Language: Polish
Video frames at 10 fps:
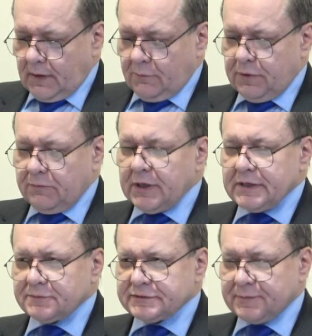Biblia
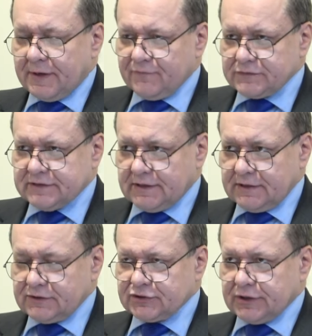nam
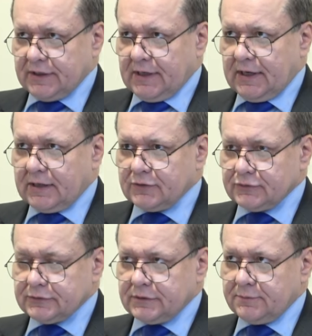sprawozdaje, że Aaron